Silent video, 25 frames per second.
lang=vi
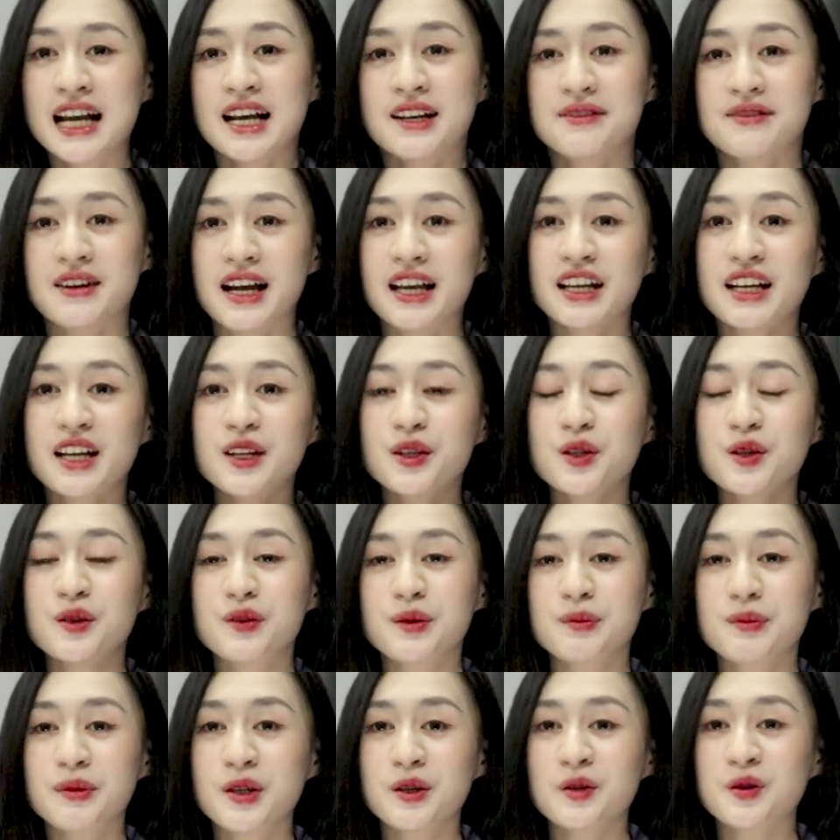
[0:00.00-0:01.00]
Và hãy kết nối
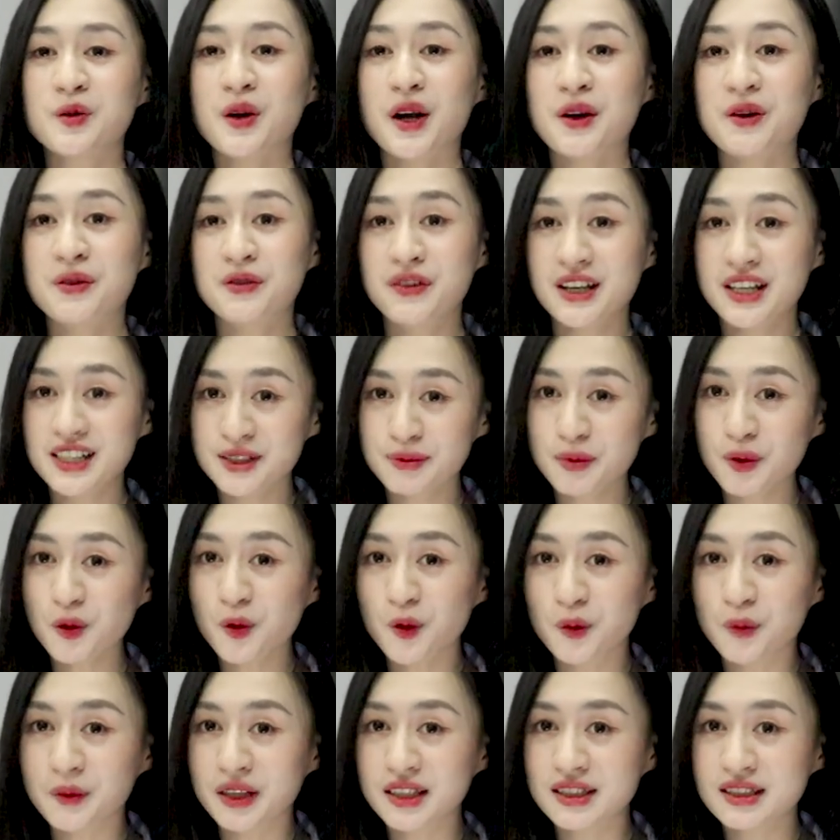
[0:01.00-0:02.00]
với mình qua Facebook
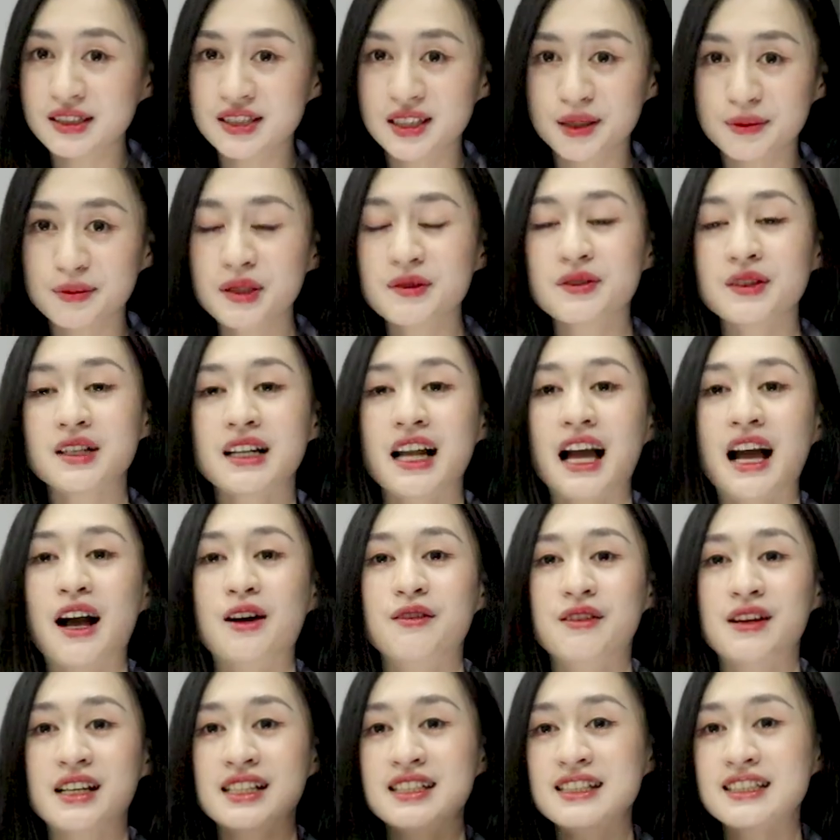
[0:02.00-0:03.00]
của mình Trần Minh Phương
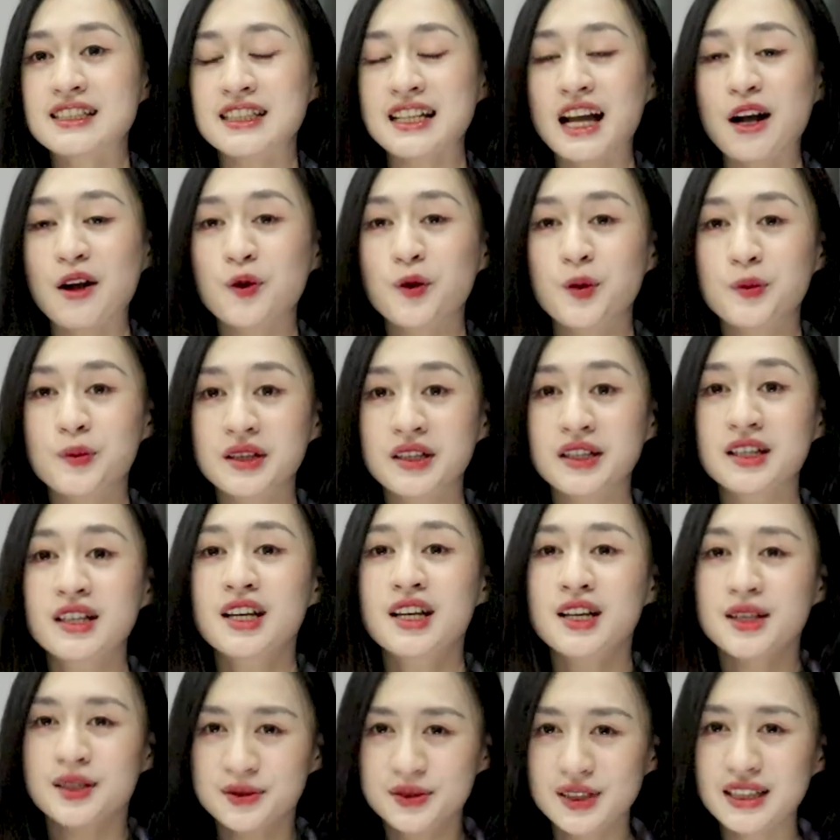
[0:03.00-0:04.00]
Thảo và Insta của mình
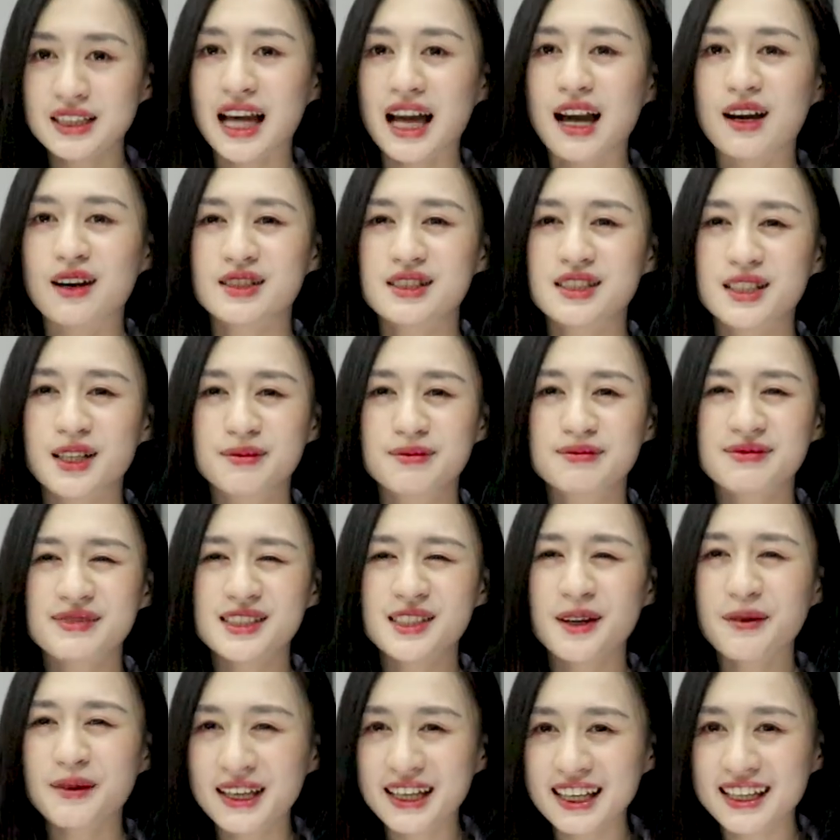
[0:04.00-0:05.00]

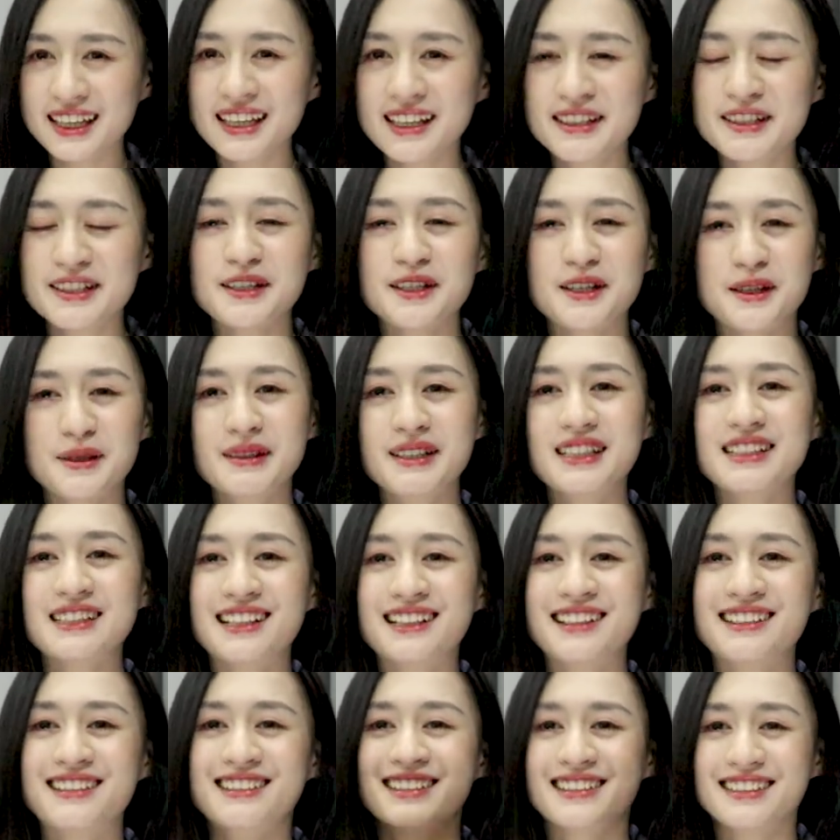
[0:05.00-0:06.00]
phuongthao.zoe. Còn bây
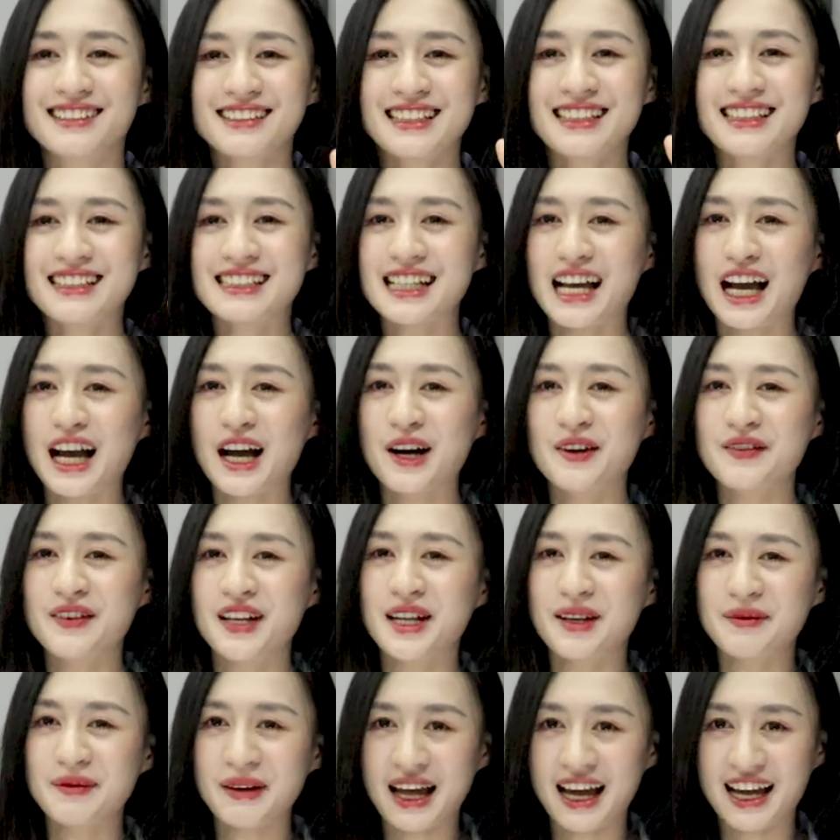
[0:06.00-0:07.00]
giờ, xin chào và
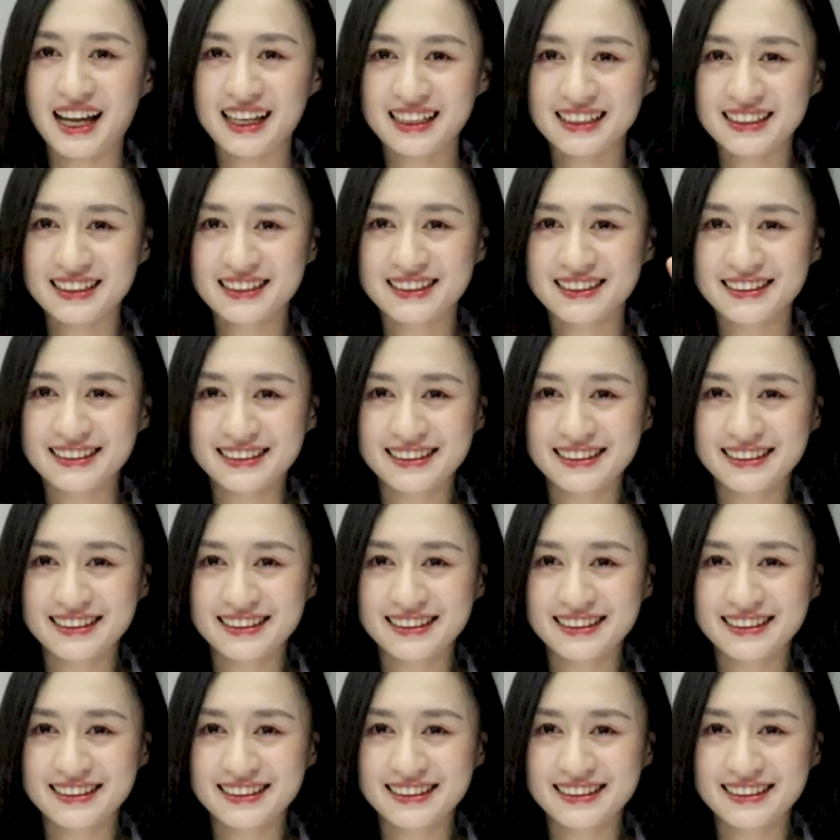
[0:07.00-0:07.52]
hẹn gặp lại.